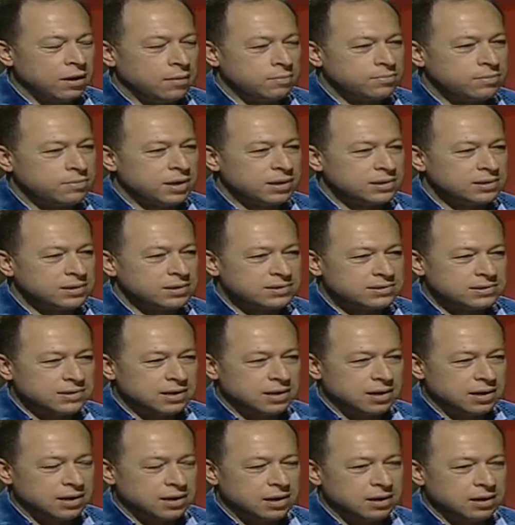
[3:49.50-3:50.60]
بتعطي
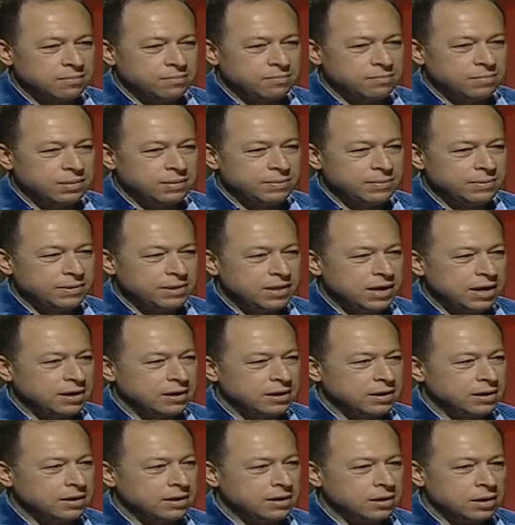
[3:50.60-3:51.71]
الصائم
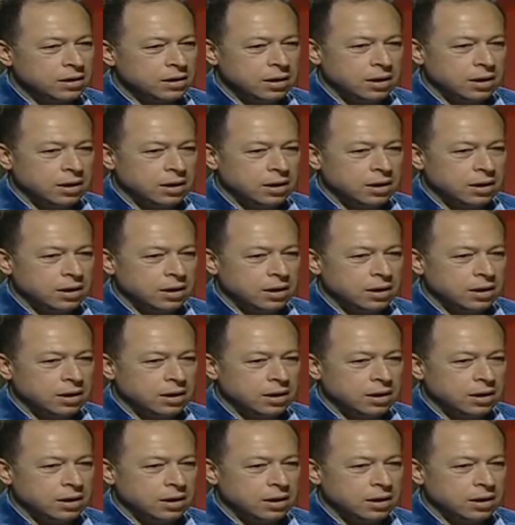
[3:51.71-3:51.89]
بالبدايه